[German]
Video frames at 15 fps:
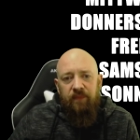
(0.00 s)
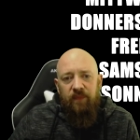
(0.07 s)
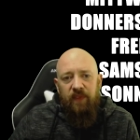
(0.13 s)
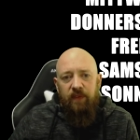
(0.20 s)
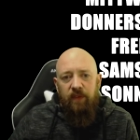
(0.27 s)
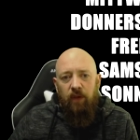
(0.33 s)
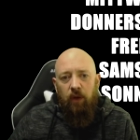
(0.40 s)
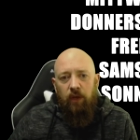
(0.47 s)

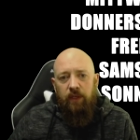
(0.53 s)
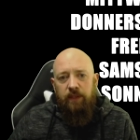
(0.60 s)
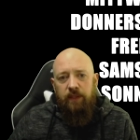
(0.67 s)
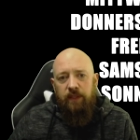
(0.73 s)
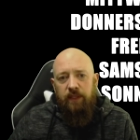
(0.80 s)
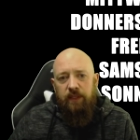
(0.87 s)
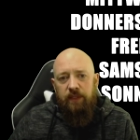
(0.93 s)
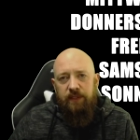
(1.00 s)
neuen
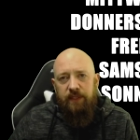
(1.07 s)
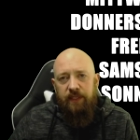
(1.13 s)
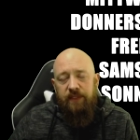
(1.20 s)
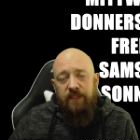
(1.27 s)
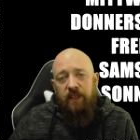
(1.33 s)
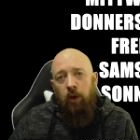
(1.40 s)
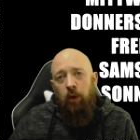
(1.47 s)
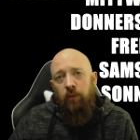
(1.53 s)
äh, Dings
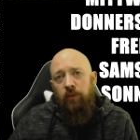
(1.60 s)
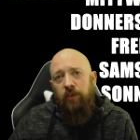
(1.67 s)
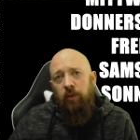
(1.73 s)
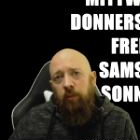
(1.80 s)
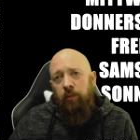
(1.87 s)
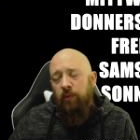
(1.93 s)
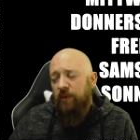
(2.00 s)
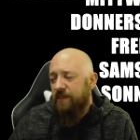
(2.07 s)
kaufe, einen
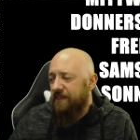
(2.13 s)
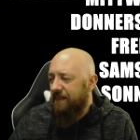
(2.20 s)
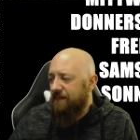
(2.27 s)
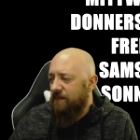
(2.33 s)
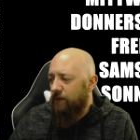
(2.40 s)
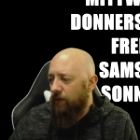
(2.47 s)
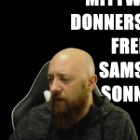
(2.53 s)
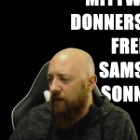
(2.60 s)
neuen
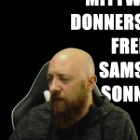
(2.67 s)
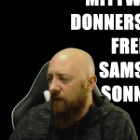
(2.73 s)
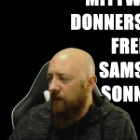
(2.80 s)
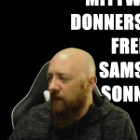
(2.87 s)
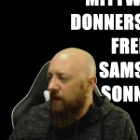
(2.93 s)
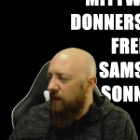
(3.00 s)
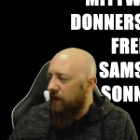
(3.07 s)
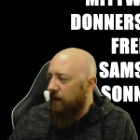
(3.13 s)
Prozessor.
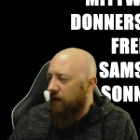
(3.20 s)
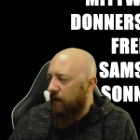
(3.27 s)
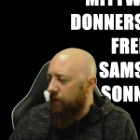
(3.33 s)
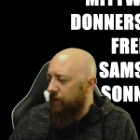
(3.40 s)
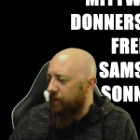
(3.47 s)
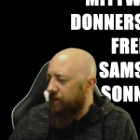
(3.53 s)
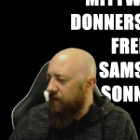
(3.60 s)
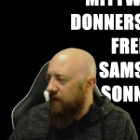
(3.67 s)

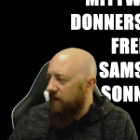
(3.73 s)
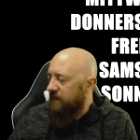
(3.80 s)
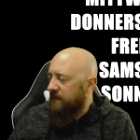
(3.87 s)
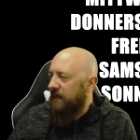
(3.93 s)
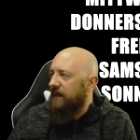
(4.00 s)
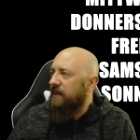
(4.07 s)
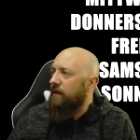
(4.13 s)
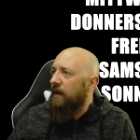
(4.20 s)
Ähm, ich
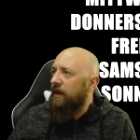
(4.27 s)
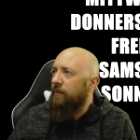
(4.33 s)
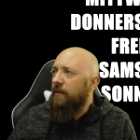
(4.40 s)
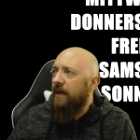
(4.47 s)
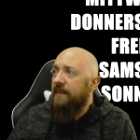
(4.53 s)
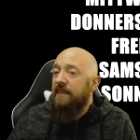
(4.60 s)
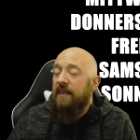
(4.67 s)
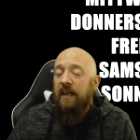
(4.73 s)
kann in einem
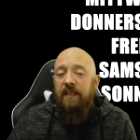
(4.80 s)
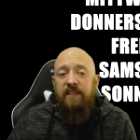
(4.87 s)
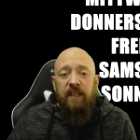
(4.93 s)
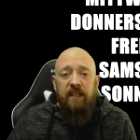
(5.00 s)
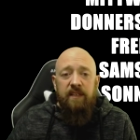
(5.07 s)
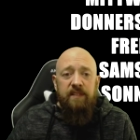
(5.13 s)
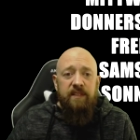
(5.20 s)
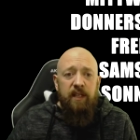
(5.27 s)
Rechner eigentlich
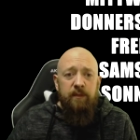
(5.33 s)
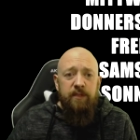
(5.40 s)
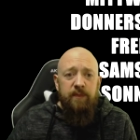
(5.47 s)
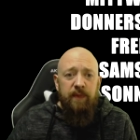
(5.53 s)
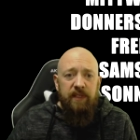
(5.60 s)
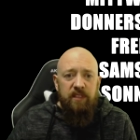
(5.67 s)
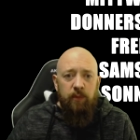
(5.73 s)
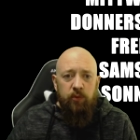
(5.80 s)
alles selbst
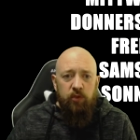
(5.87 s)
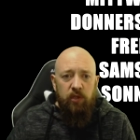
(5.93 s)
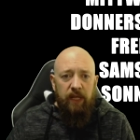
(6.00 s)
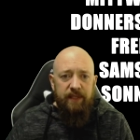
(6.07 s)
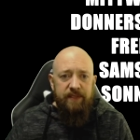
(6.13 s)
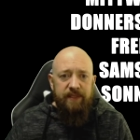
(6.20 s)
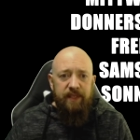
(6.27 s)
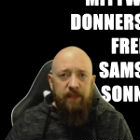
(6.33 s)
machen. Ich habe schon
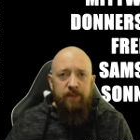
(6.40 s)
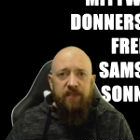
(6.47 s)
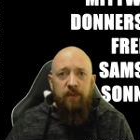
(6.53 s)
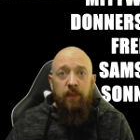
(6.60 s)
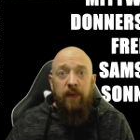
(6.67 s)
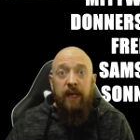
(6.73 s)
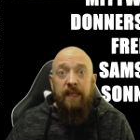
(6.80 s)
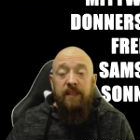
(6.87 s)
alles selbst
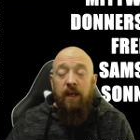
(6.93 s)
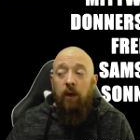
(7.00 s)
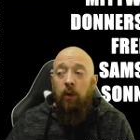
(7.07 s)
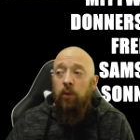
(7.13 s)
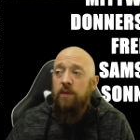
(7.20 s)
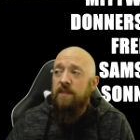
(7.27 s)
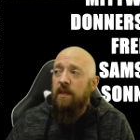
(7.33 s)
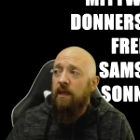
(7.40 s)
gemacht,
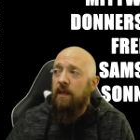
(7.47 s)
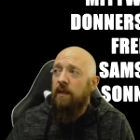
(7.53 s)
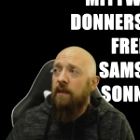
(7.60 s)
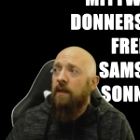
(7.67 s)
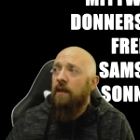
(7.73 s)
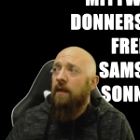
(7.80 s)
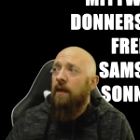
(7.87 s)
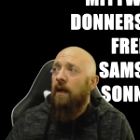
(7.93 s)
außer
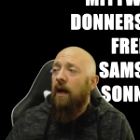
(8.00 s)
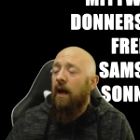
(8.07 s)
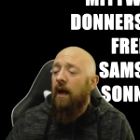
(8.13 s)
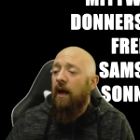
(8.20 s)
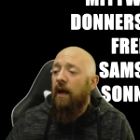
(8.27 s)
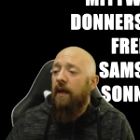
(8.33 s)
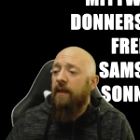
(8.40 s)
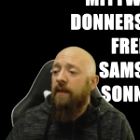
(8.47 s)

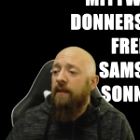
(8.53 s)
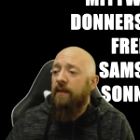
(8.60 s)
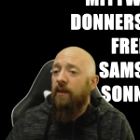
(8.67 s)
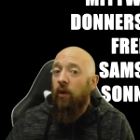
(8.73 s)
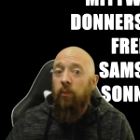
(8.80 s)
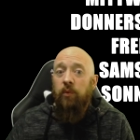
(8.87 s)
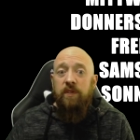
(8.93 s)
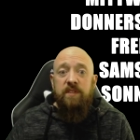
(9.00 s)
einen
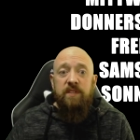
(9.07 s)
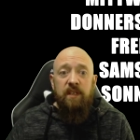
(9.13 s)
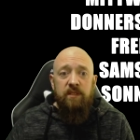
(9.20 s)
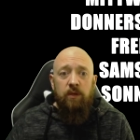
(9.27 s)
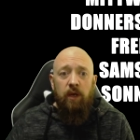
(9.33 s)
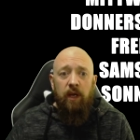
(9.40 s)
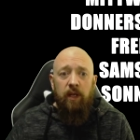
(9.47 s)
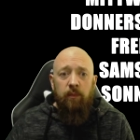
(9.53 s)
neuen
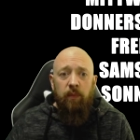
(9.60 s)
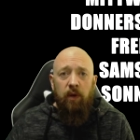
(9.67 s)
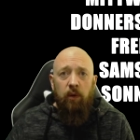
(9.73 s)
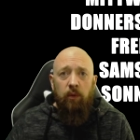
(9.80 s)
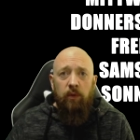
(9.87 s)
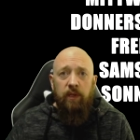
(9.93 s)
Prozessor einbauen,